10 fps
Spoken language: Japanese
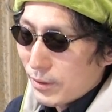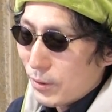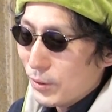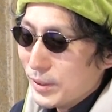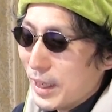
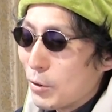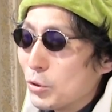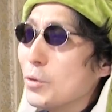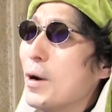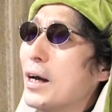こんな
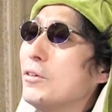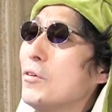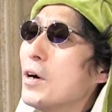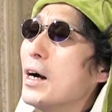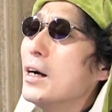こともある
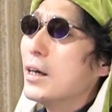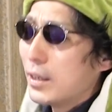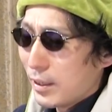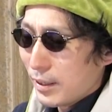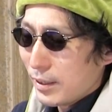のか
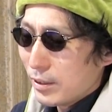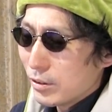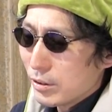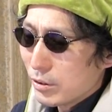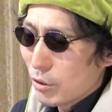
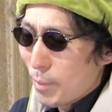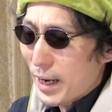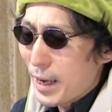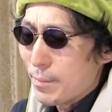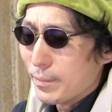止ま
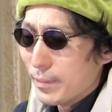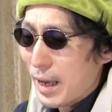れ